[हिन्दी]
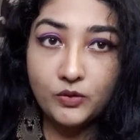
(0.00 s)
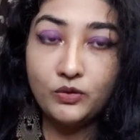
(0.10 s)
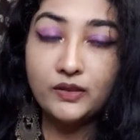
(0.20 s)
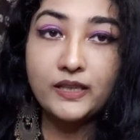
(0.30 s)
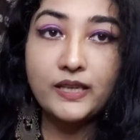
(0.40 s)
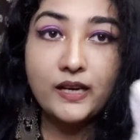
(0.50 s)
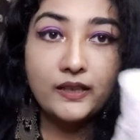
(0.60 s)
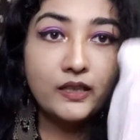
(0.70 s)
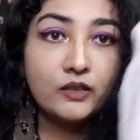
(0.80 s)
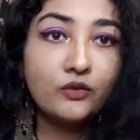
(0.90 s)
खुल सा जा
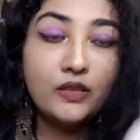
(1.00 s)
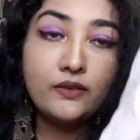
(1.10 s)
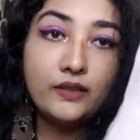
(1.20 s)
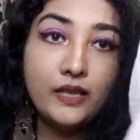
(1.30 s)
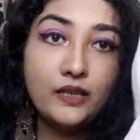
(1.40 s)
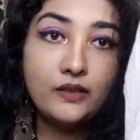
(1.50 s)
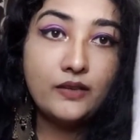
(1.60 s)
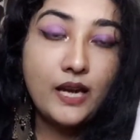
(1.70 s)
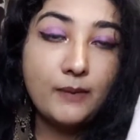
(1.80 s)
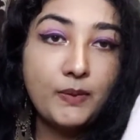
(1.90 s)
रहा था तो इसलिए लीजिए
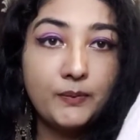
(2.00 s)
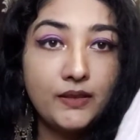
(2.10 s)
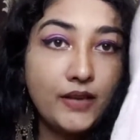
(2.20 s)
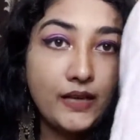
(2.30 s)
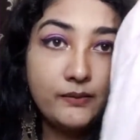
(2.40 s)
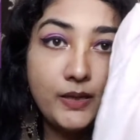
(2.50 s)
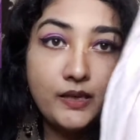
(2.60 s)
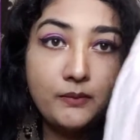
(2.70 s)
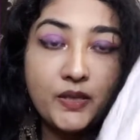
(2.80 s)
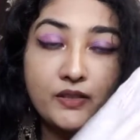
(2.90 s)
इसे आप अपने साइज में
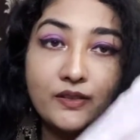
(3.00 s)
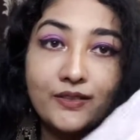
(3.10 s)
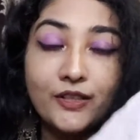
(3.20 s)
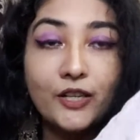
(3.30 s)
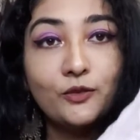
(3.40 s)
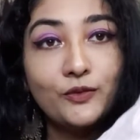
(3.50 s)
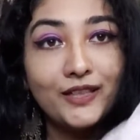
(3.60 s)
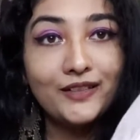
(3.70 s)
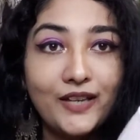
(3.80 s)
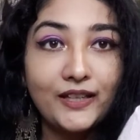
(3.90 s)
ही परचेज करना तो
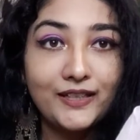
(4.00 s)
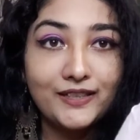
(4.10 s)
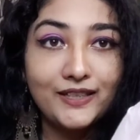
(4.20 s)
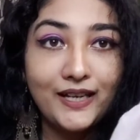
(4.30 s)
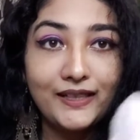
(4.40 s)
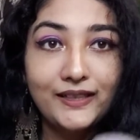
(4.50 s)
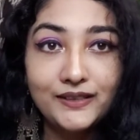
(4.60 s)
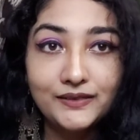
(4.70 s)
फिटिंग ज़्यादा अच्छी आएगी